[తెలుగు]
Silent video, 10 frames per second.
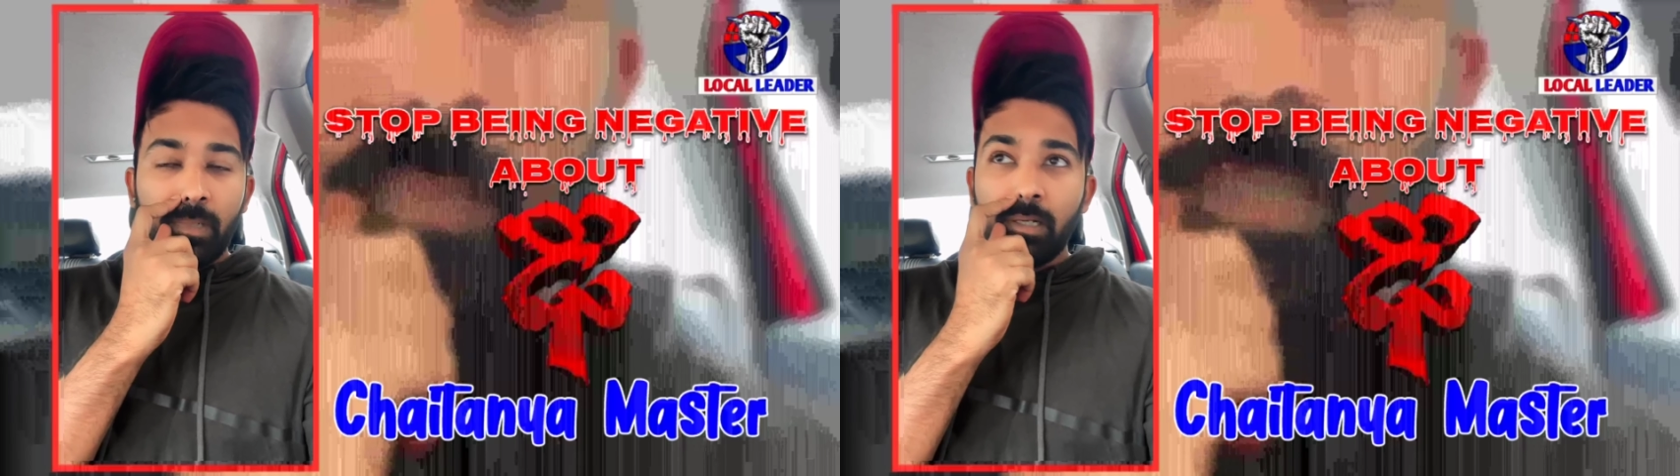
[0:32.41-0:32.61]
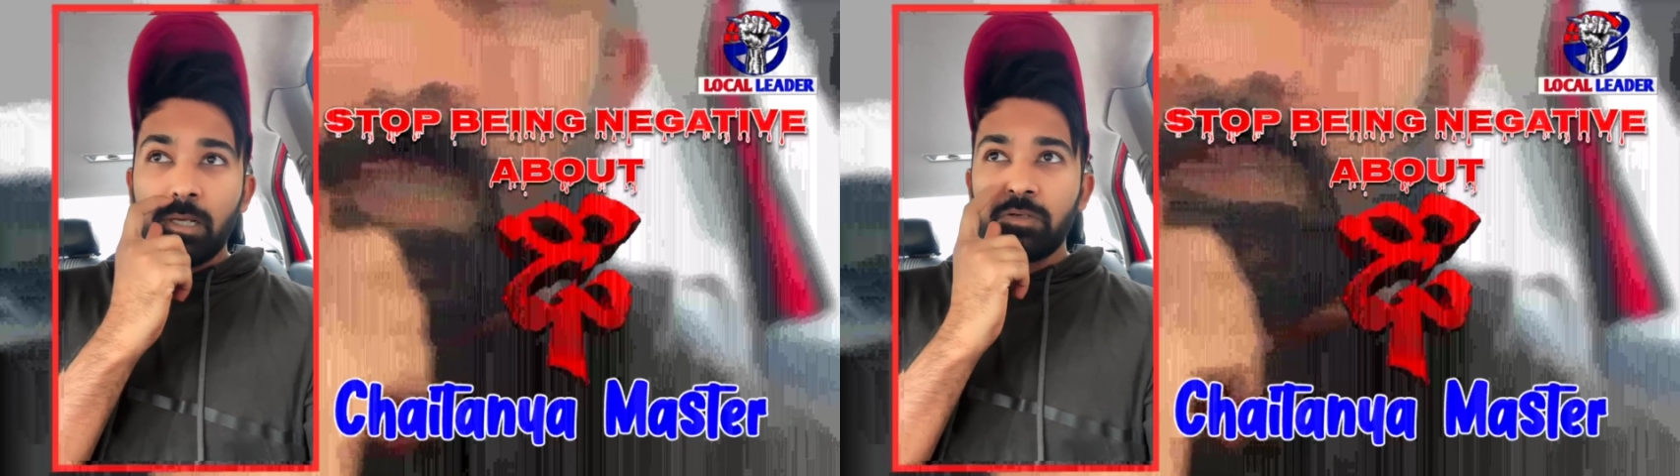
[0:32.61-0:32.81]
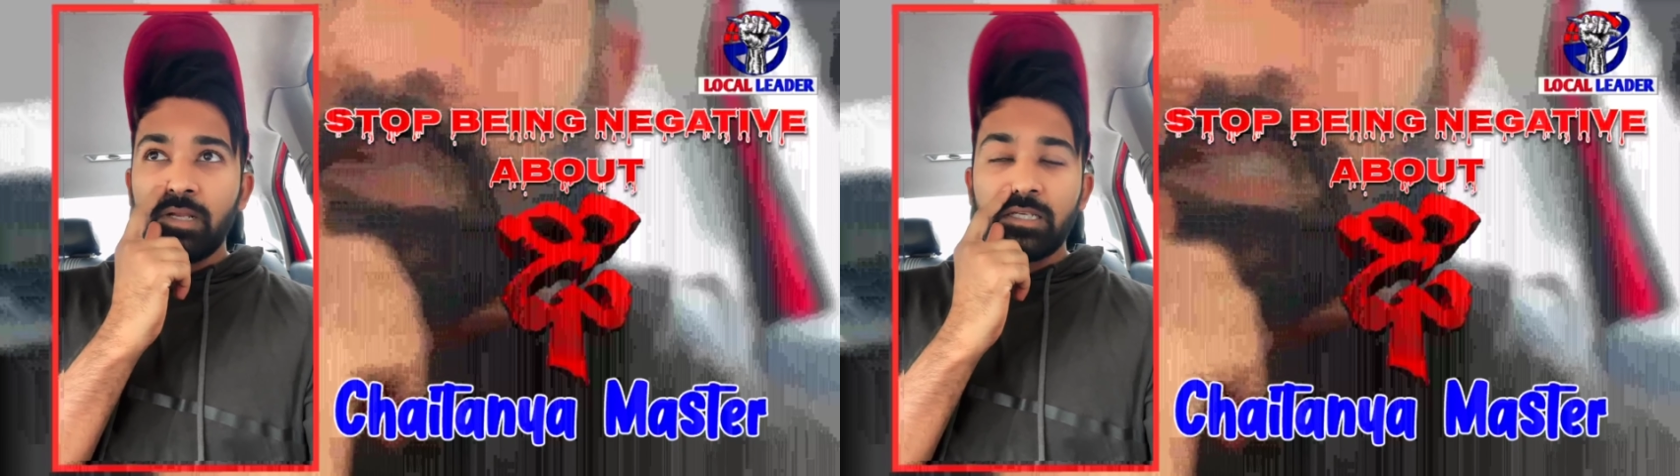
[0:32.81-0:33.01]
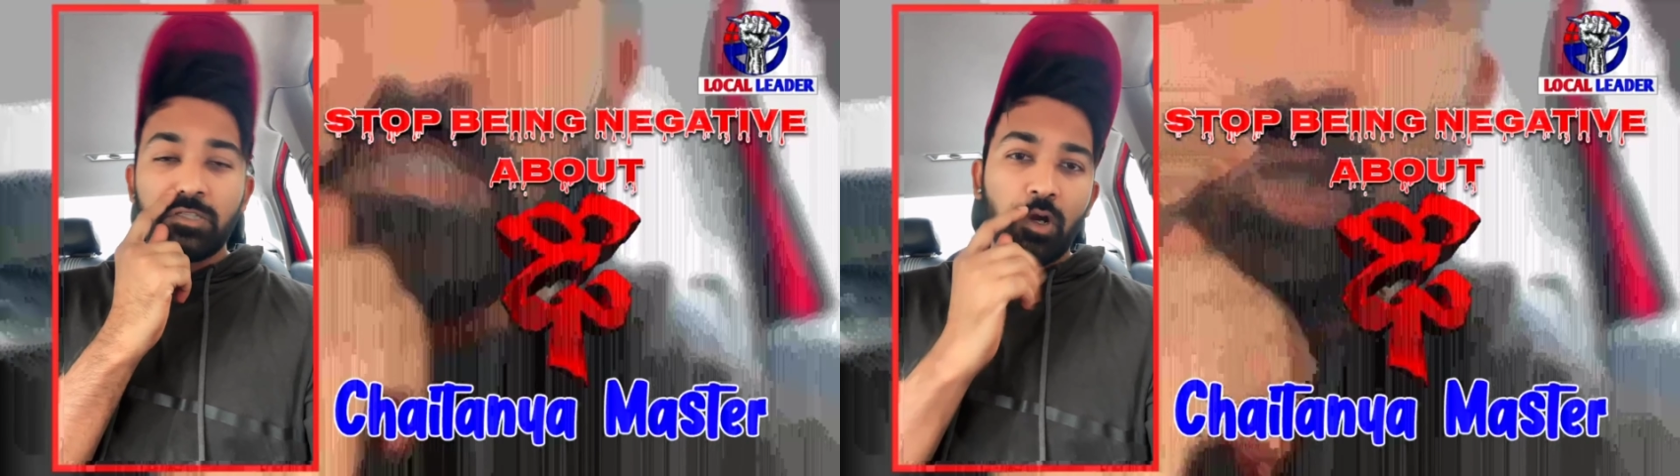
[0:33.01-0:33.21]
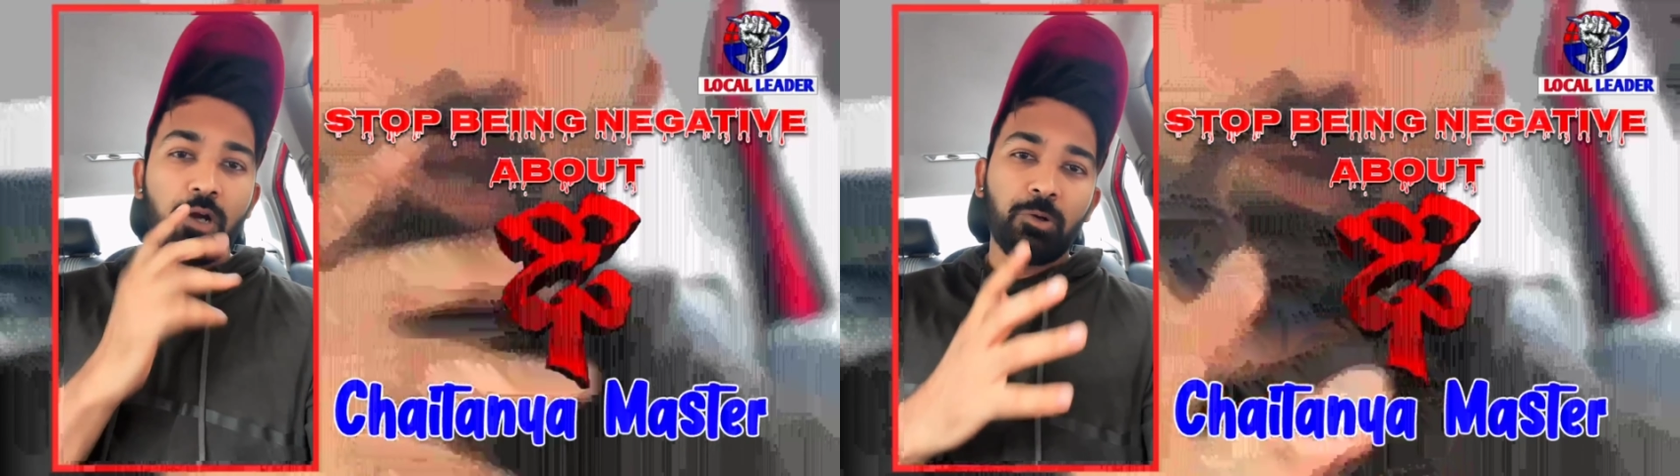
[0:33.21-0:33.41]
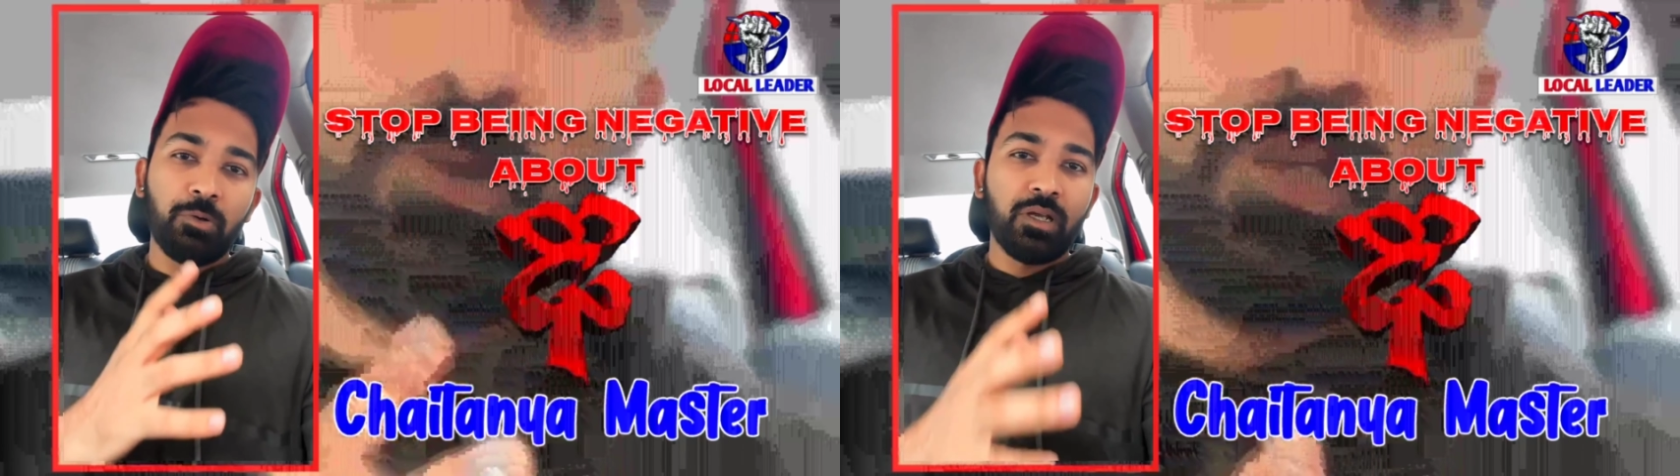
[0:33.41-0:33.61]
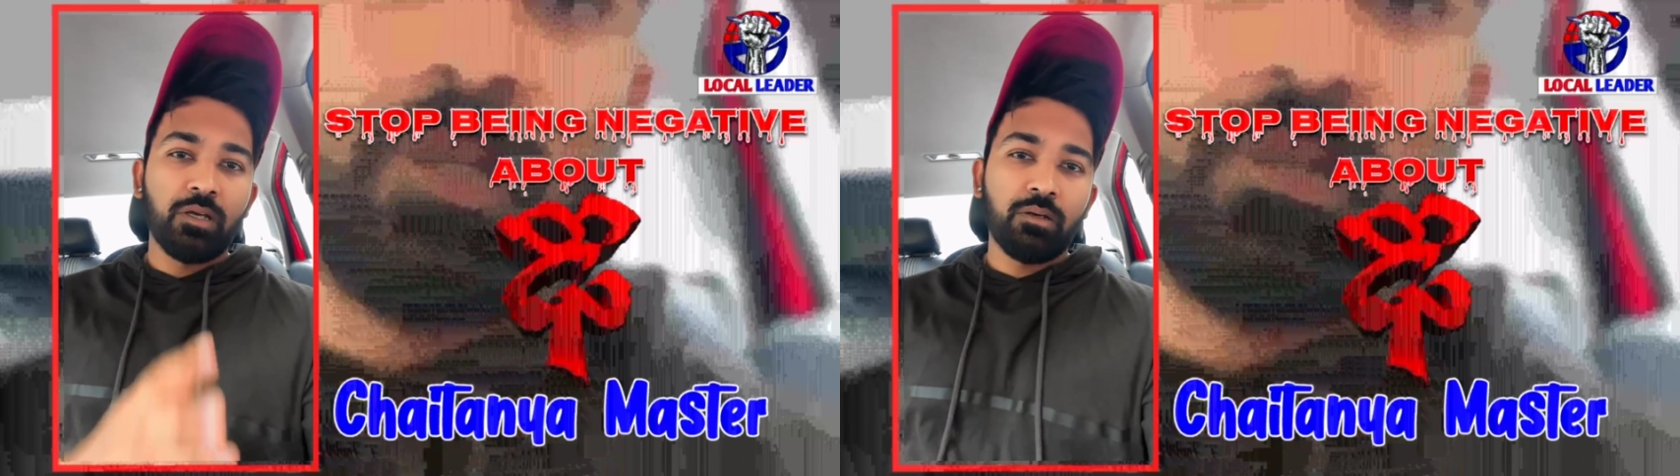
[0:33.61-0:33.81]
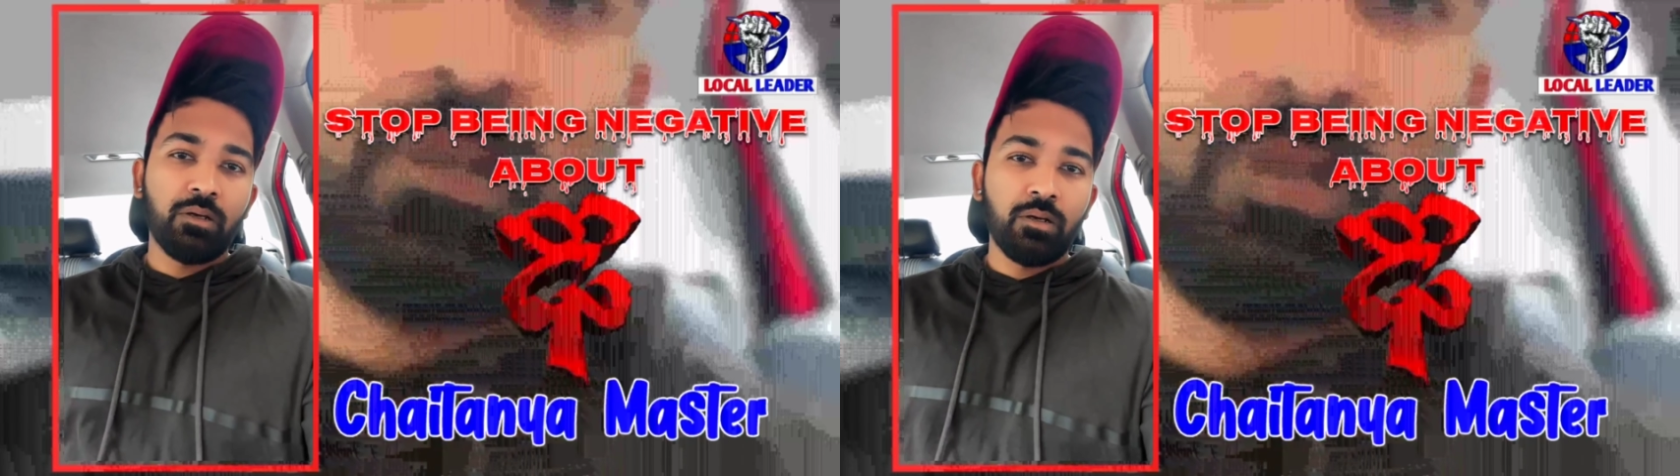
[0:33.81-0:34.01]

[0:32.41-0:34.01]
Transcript: నేను యాక్చువల్లీ ఇంకా షాక్లో ఉన్నా